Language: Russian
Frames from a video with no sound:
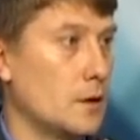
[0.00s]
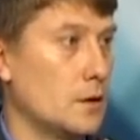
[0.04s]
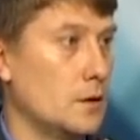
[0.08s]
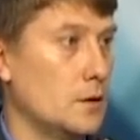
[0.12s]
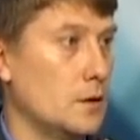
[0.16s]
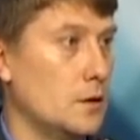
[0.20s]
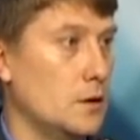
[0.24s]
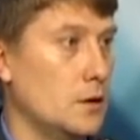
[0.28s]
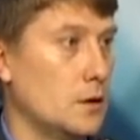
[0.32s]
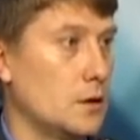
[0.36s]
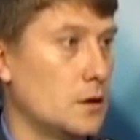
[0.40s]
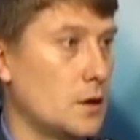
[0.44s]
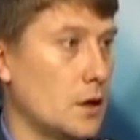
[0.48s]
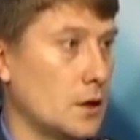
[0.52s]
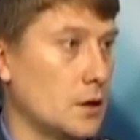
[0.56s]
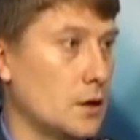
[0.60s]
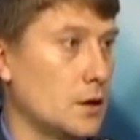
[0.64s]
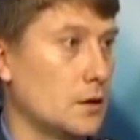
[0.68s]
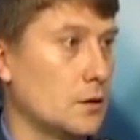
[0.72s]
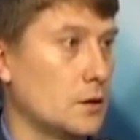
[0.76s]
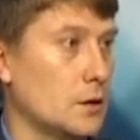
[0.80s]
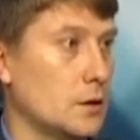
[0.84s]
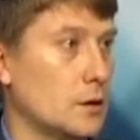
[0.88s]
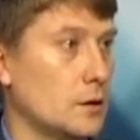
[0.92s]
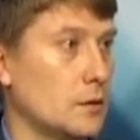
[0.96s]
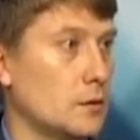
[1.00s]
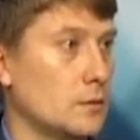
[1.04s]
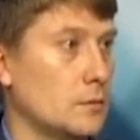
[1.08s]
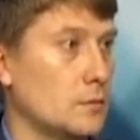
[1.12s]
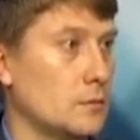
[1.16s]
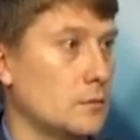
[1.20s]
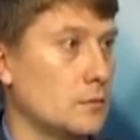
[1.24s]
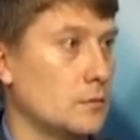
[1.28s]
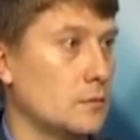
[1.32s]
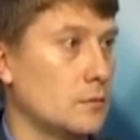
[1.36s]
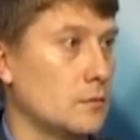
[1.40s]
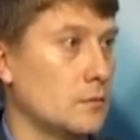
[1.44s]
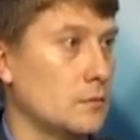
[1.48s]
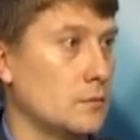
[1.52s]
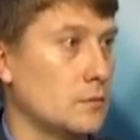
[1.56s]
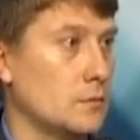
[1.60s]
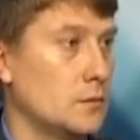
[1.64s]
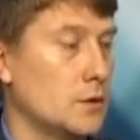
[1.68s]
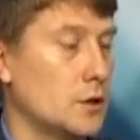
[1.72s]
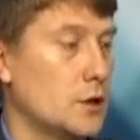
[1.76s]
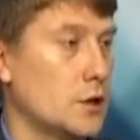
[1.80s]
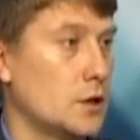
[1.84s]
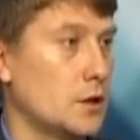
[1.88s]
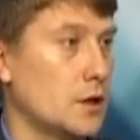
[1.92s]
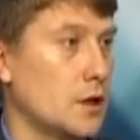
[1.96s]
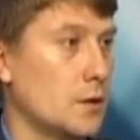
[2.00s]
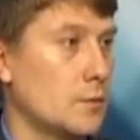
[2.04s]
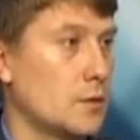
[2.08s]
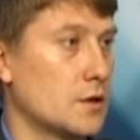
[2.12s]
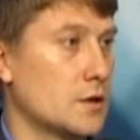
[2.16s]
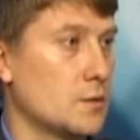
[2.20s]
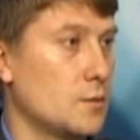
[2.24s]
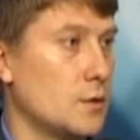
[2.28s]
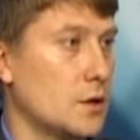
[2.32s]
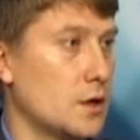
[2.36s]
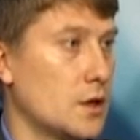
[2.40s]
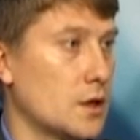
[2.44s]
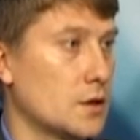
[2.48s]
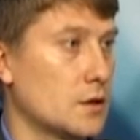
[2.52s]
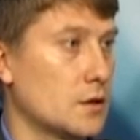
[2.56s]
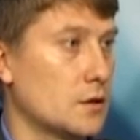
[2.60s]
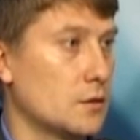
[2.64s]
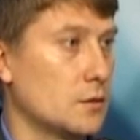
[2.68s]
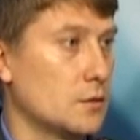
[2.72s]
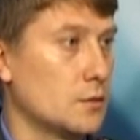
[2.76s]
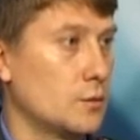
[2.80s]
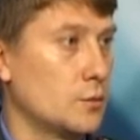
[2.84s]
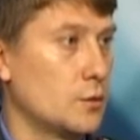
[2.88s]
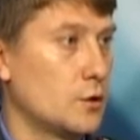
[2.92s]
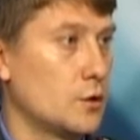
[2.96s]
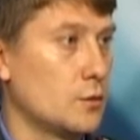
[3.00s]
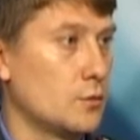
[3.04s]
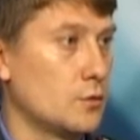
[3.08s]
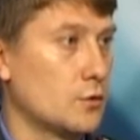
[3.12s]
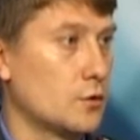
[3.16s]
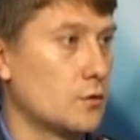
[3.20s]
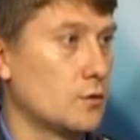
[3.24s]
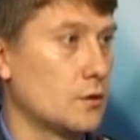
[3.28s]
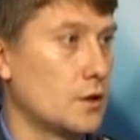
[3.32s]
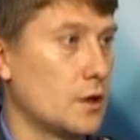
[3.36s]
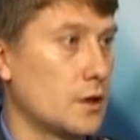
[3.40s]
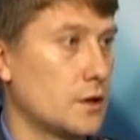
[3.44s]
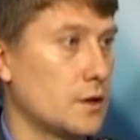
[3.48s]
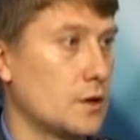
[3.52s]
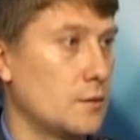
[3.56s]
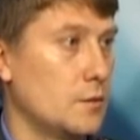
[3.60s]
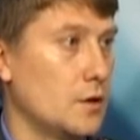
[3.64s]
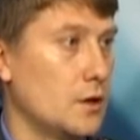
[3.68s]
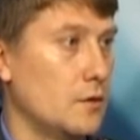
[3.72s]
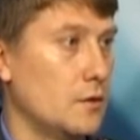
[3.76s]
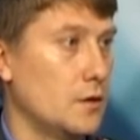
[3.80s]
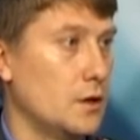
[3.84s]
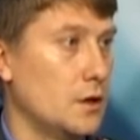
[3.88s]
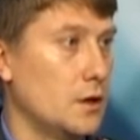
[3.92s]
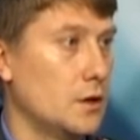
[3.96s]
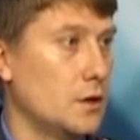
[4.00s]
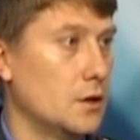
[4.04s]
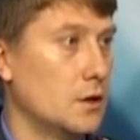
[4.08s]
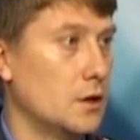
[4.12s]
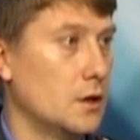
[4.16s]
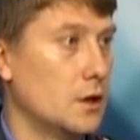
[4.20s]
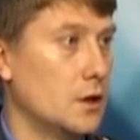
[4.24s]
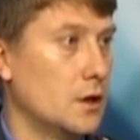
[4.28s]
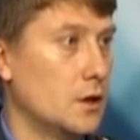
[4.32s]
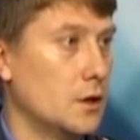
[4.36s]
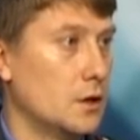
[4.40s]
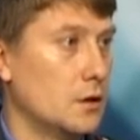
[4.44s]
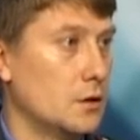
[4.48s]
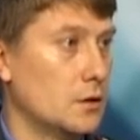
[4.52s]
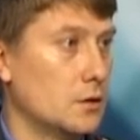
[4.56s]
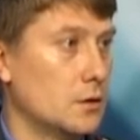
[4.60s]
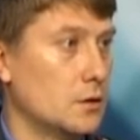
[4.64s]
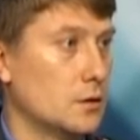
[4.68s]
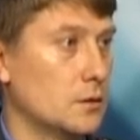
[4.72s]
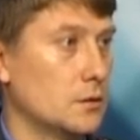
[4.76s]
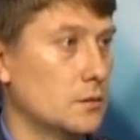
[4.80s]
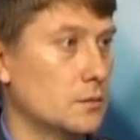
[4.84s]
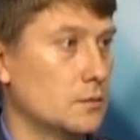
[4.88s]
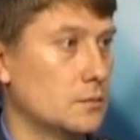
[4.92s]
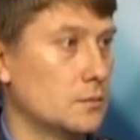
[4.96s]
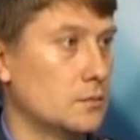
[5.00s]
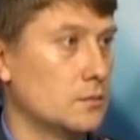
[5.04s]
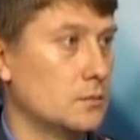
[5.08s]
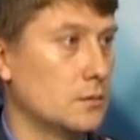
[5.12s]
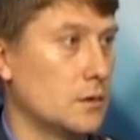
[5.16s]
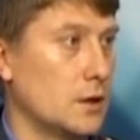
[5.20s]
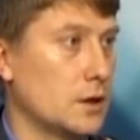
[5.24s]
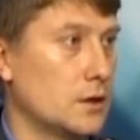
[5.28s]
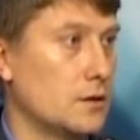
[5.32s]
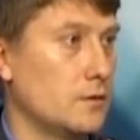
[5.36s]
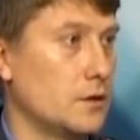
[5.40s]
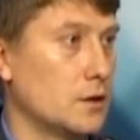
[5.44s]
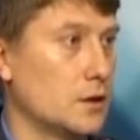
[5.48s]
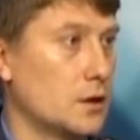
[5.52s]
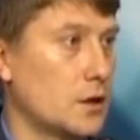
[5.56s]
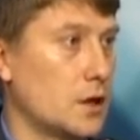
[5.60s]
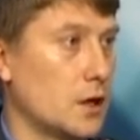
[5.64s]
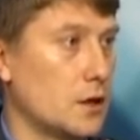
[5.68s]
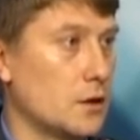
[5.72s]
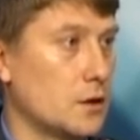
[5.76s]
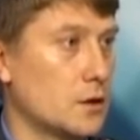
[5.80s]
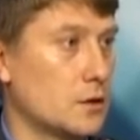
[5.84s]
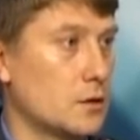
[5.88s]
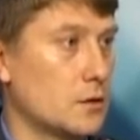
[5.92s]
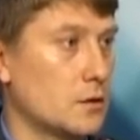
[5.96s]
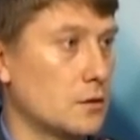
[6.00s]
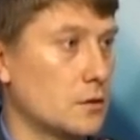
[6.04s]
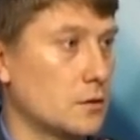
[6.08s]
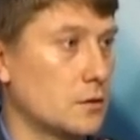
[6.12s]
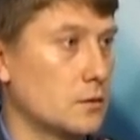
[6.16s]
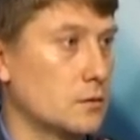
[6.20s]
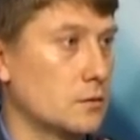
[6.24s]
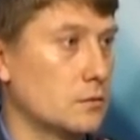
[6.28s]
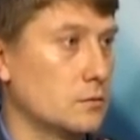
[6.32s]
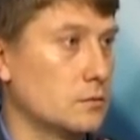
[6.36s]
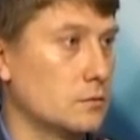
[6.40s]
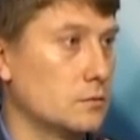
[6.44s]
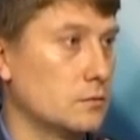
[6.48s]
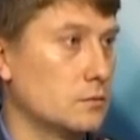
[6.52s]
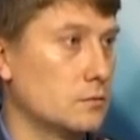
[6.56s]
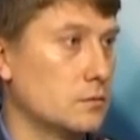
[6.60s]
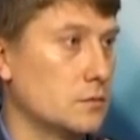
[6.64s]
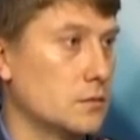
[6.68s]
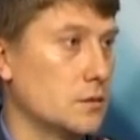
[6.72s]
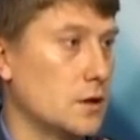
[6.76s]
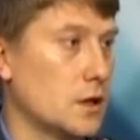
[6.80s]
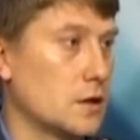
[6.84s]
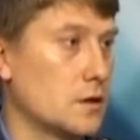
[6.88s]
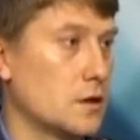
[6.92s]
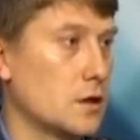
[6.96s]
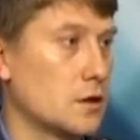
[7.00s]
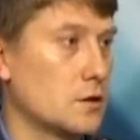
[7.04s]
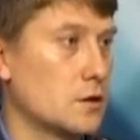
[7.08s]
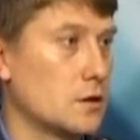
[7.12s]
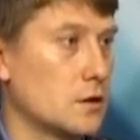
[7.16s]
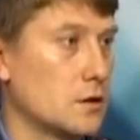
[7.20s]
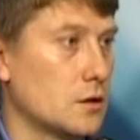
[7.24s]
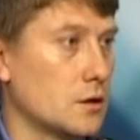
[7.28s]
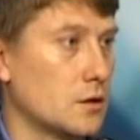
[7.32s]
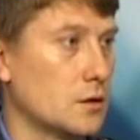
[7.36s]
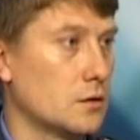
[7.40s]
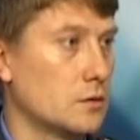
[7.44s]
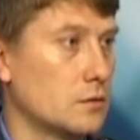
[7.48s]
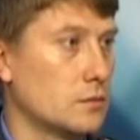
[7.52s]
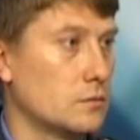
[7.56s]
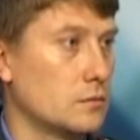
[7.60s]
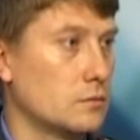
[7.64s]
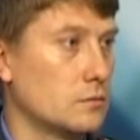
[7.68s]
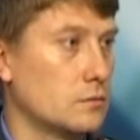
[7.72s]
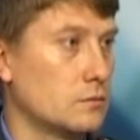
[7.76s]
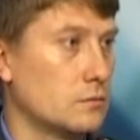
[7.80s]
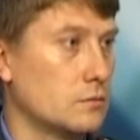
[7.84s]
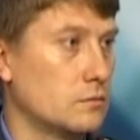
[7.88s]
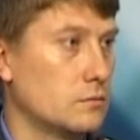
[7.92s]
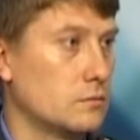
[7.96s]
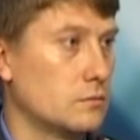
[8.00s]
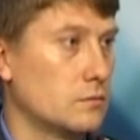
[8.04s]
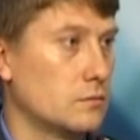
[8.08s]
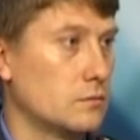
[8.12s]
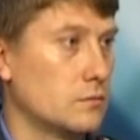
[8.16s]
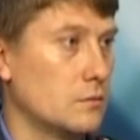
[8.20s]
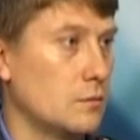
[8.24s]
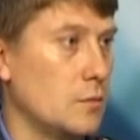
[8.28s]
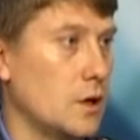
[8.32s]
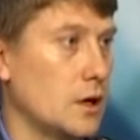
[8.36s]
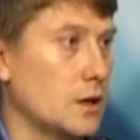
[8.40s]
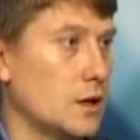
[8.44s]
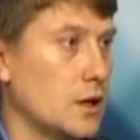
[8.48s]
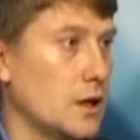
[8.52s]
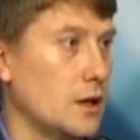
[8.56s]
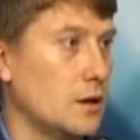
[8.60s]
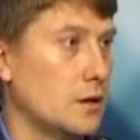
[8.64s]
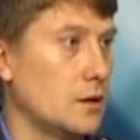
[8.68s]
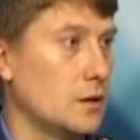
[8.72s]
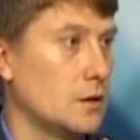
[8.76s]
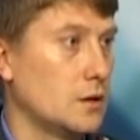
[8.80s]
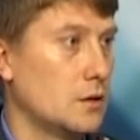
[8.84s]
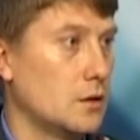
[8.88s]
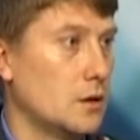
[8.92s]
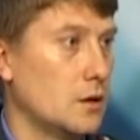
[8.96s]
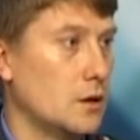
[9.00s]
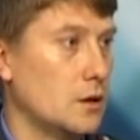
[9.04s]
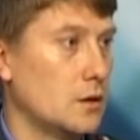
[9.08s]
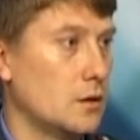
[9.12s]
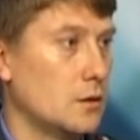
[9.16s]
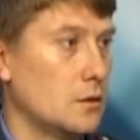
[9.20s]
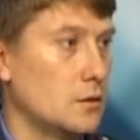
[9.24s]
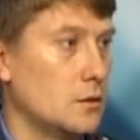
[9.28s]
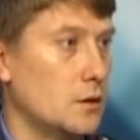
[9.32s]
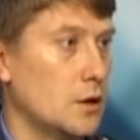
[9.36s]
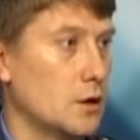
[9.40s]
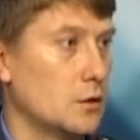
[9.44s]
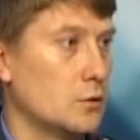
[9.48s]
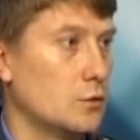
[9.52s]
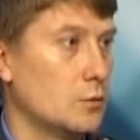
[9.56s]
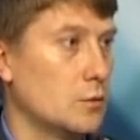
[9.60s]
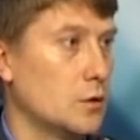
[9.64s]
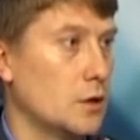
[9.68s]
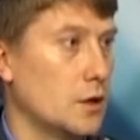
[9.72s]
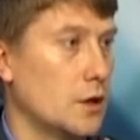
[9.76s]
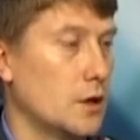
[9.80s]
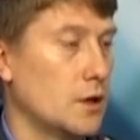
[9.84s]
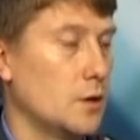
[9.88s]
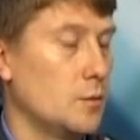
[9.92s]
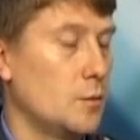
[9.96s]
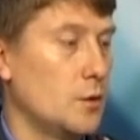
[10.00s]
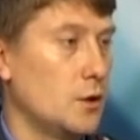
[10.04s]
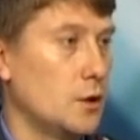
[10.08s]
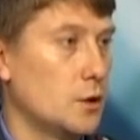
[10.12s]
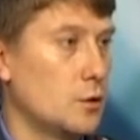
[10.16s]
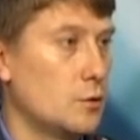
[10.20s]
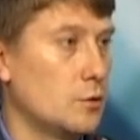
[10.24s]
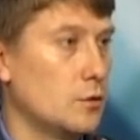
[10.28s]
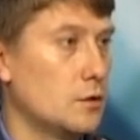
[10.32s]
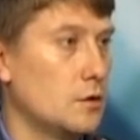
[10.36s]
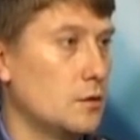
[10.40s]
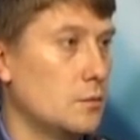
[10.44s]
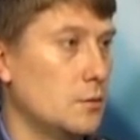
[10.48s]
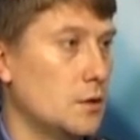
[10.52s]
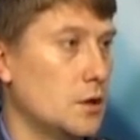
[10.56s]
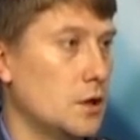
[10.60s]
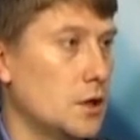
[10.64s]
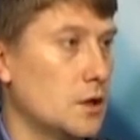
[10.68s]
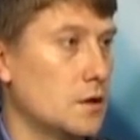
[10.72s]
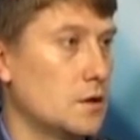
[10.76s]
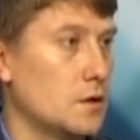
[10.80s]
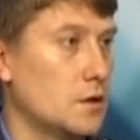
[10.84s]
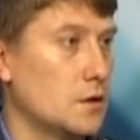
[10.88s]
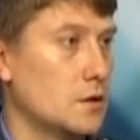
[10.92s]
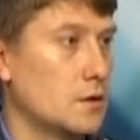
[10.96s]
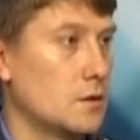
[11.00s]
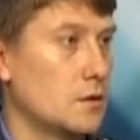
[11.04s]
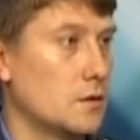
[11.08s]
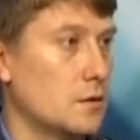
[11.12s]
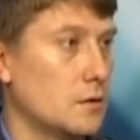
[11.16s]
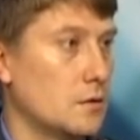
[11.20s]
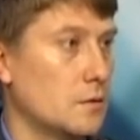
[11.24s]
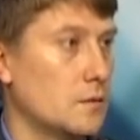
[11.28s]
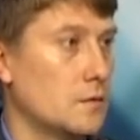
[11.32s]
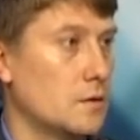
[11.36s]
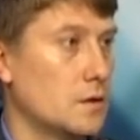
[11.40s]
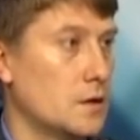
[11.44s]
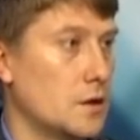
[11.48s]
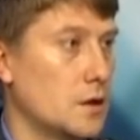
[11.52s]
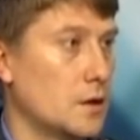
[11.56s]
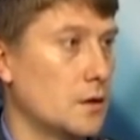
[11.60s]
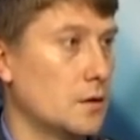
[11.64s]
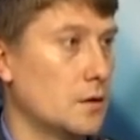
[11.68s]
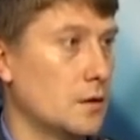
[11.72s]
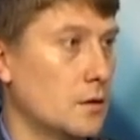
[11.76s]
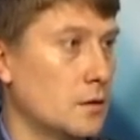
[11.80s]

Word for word: И когда начинаем разбираться, ну почему же вы так себя вели, Э, ответы, конечно, достаточно банальные. Я думал, я на переходе, меня здесь все